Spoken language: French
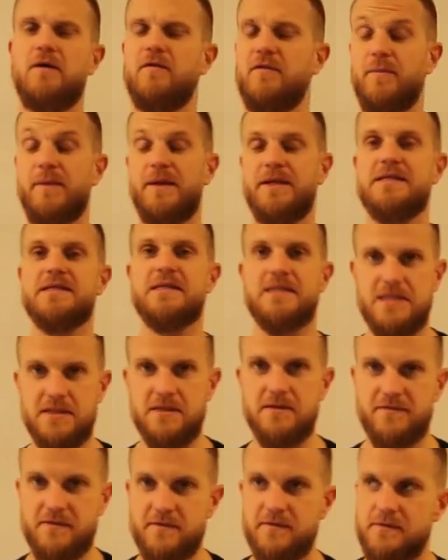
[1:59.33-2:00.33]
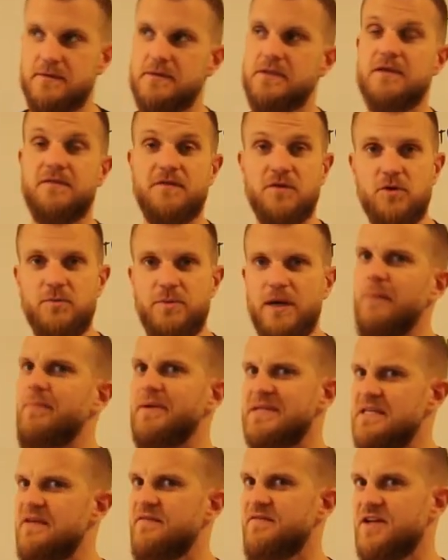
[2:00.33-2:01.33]
On va parler de ce qui, qui fait du bien, pas
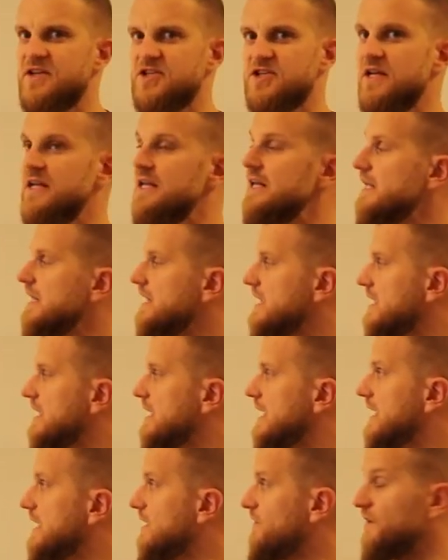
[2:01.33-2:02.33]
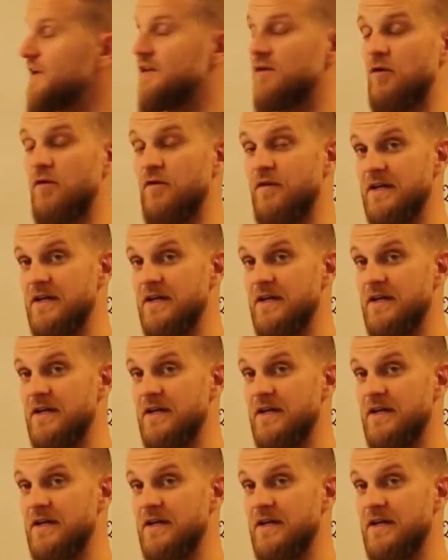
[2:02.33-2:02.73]
ce qui fâche. Et en fait, on